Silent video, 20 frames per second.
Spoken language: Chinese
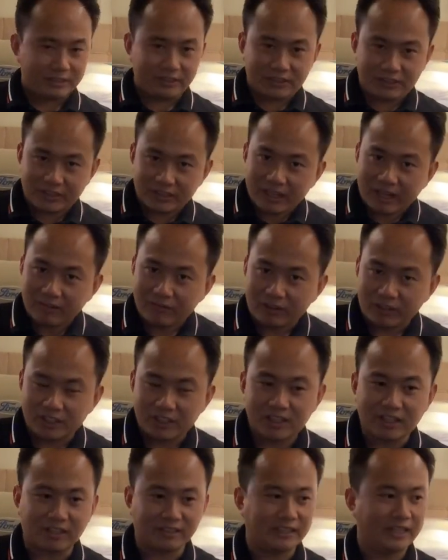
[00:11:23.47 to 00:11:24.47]
其他房
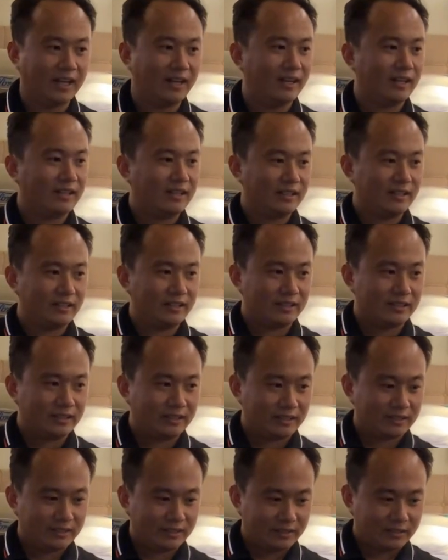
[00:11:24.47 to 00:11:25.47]
车厂家
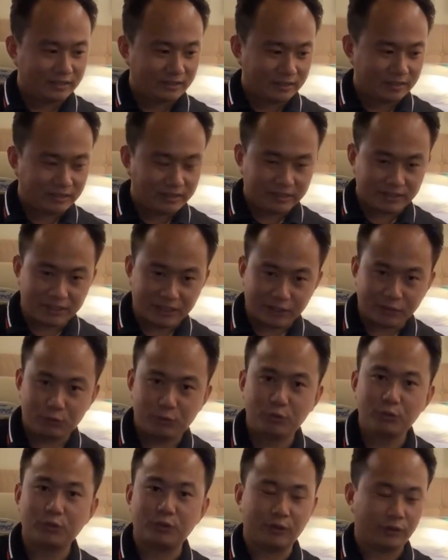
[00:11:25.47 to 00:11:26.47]
也
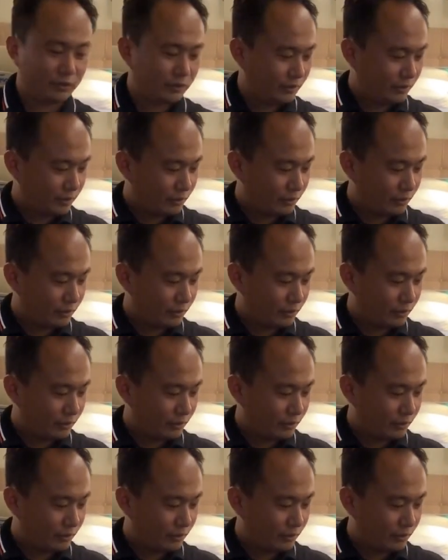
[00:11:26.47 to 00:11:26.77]
去